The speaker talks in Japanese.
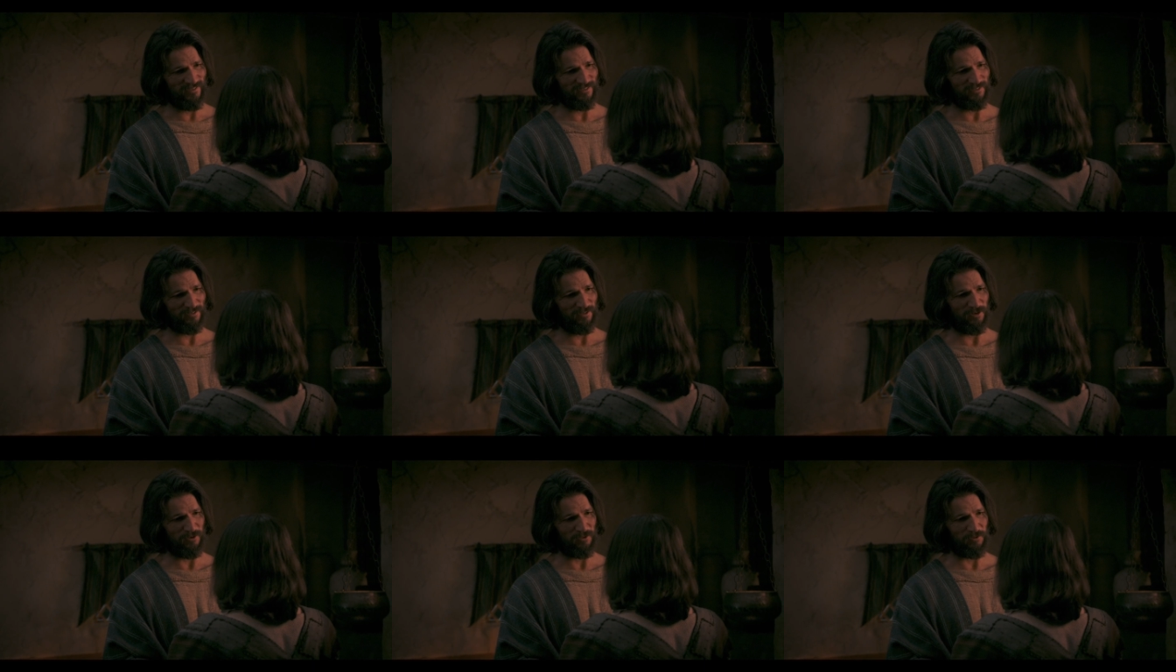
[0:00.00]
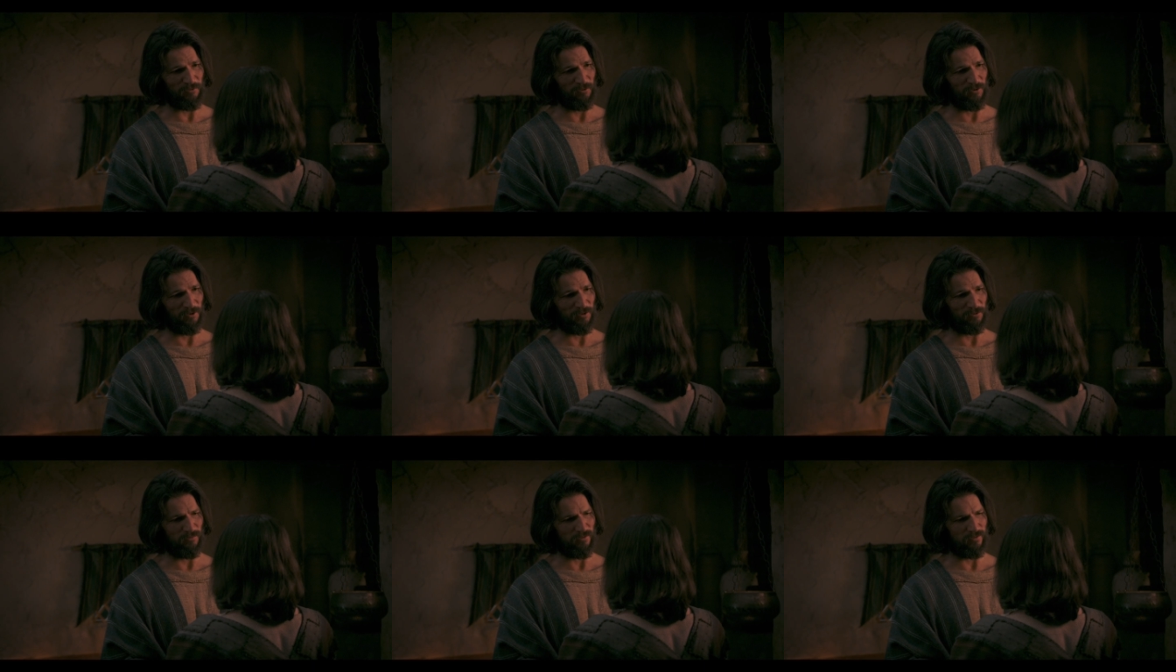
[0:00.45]
誠実
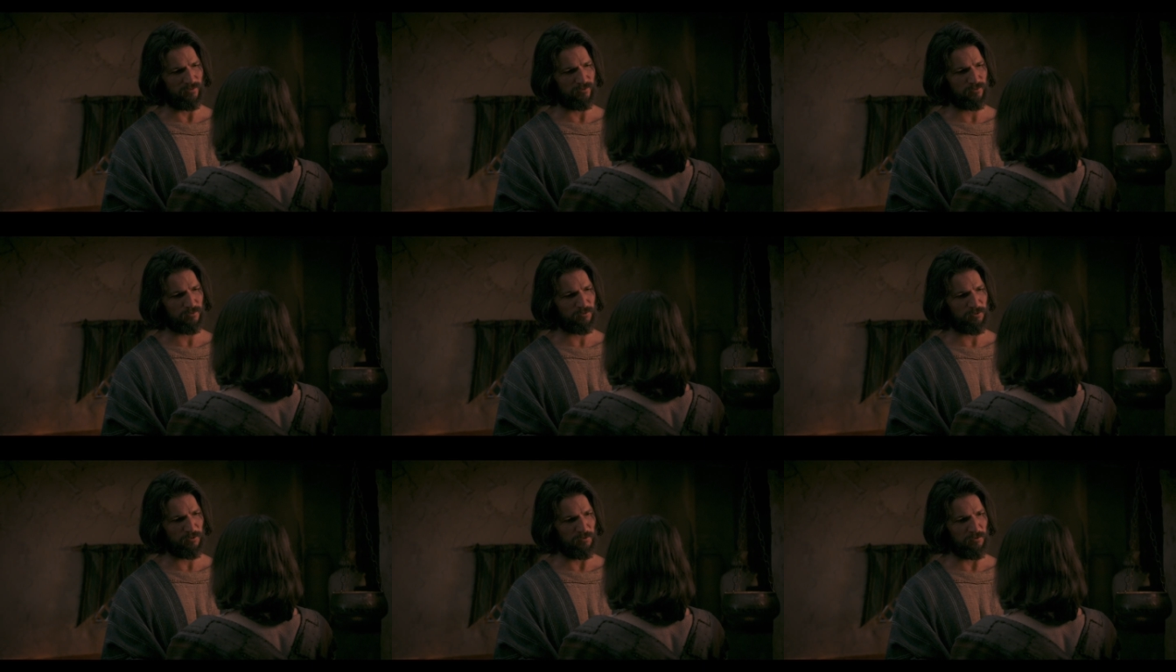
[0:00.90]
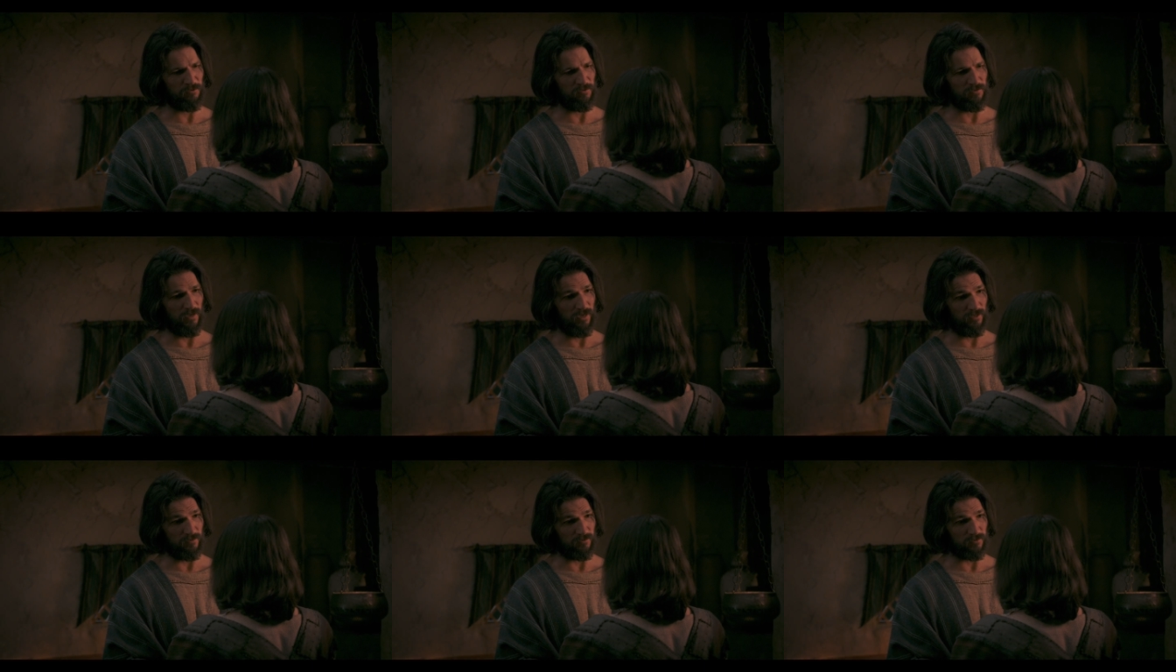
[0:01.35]
に御言葉を告
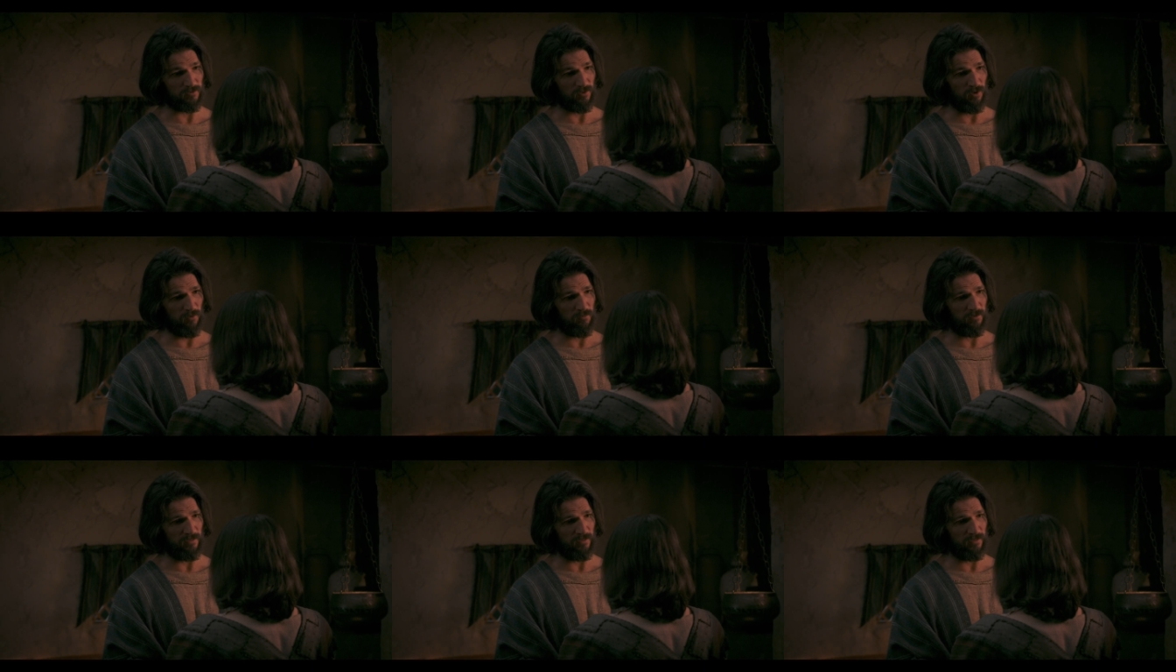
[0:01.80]
げ知らせ